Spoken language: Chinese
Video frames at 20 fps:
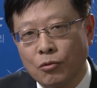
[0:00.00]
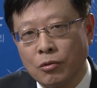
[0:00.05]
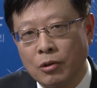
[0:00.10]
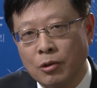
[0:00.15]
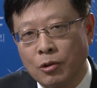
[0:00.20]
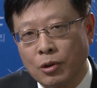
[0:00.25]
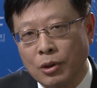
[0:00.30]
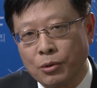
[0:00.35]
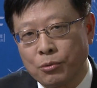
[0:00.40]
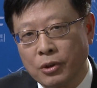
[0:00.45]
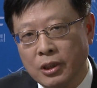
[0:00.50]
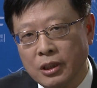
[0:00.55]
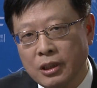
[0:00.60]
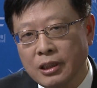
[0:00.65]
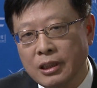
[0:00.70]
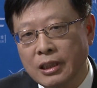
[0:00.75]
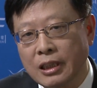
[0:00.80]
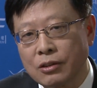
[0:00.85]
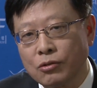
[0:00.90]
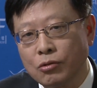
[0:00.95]
我我觉得
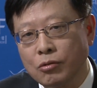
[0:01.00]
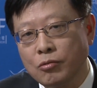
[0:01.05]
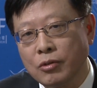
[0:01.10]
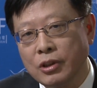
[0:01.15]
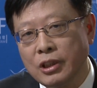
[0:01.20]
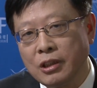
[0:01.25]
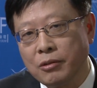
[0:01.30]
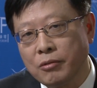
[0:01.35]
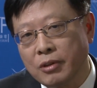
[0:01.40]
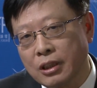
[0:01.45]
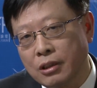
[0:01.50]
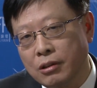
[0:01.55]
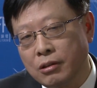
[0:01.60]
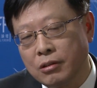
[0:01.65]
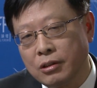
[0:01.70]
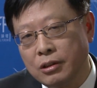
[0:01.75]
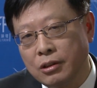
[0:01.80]
呢，中国应对 Q